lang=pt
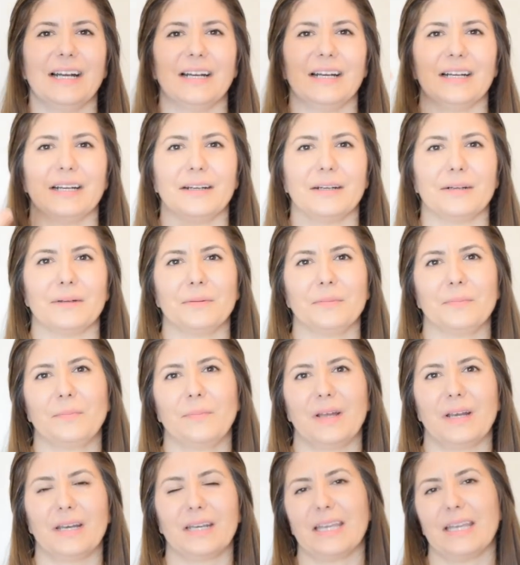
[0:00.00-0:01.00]
Ah,
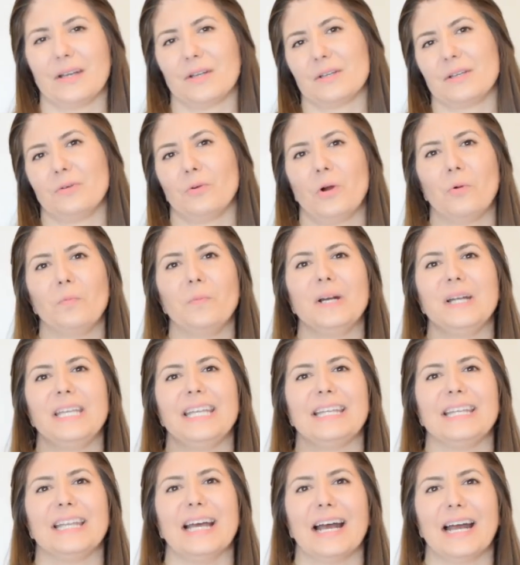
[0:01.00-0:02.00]
para que a
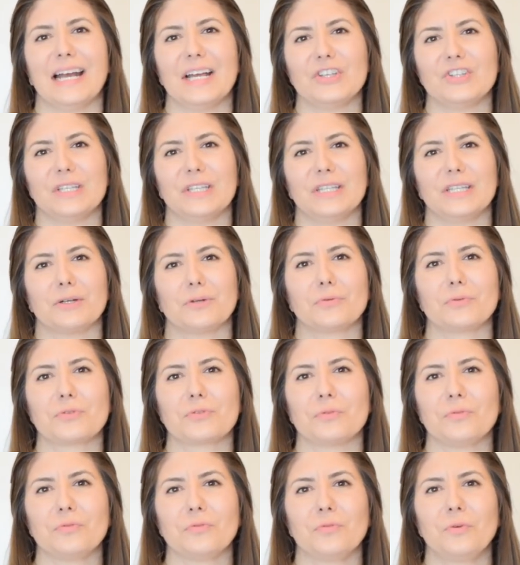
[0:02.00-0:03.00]
humanidade então
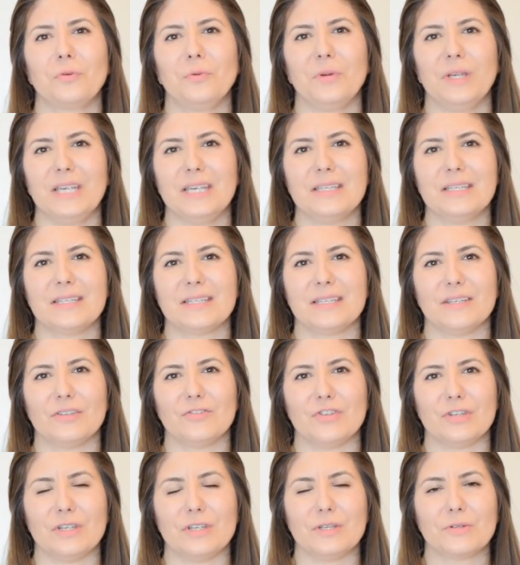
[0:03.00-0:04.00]
usufruísse
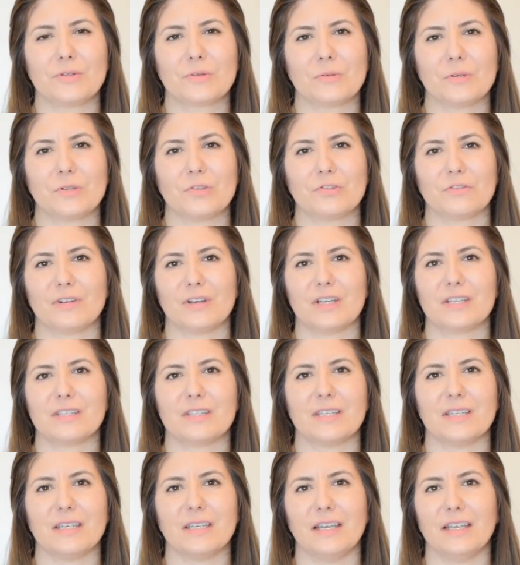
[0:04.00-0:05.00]
disso e
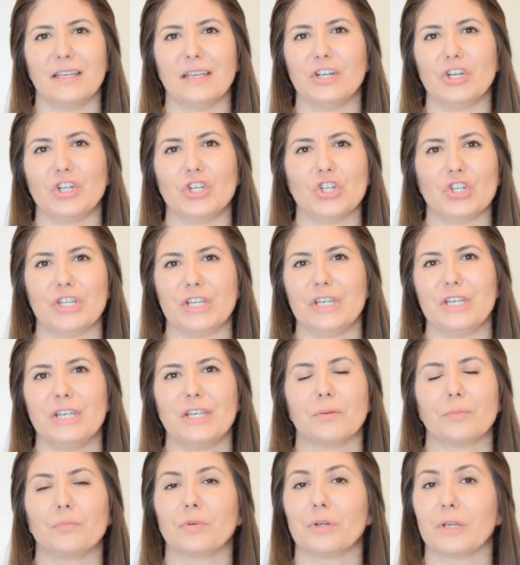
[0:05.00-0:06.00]
tivesse
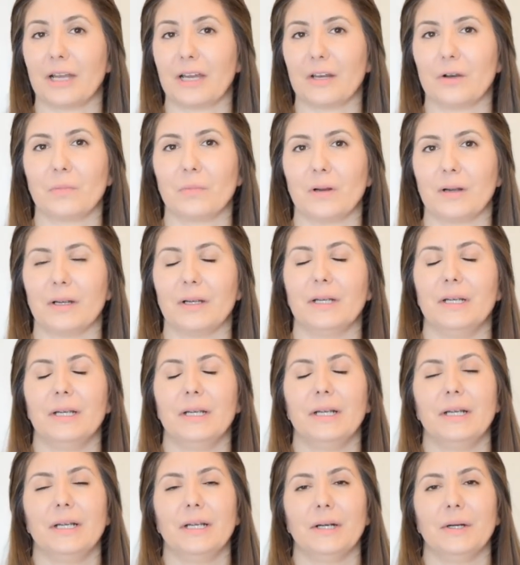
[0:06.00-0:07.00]
energia, porque era uma,
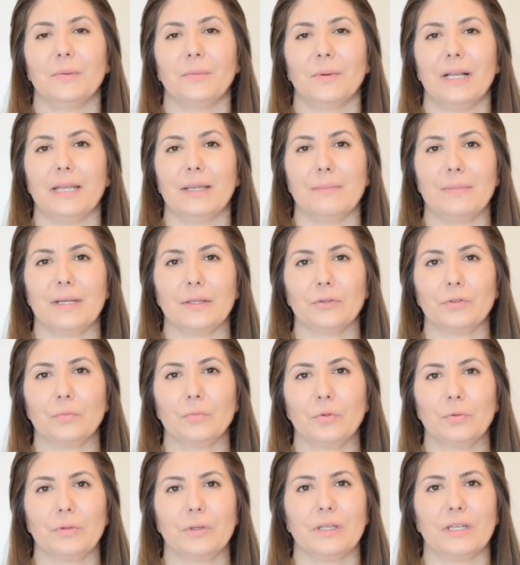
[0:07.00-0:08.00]
um
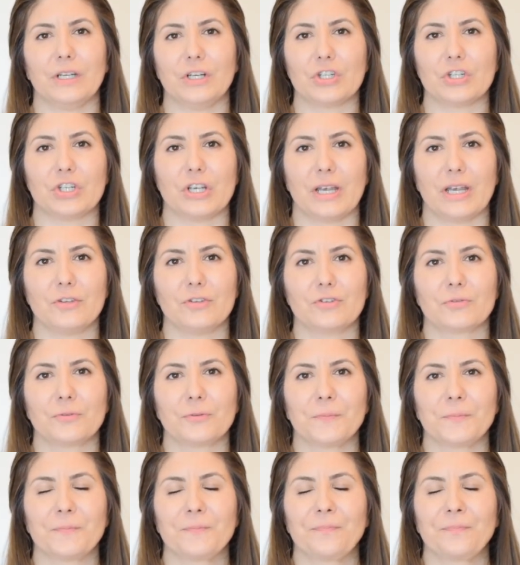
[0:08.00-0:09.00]
alimento muito
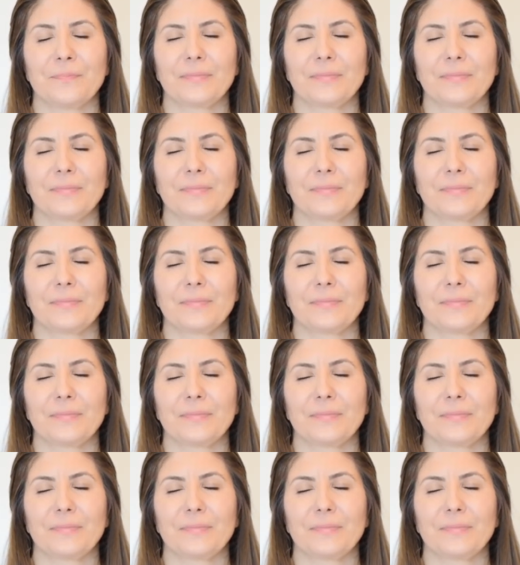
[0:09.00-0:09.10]
energético.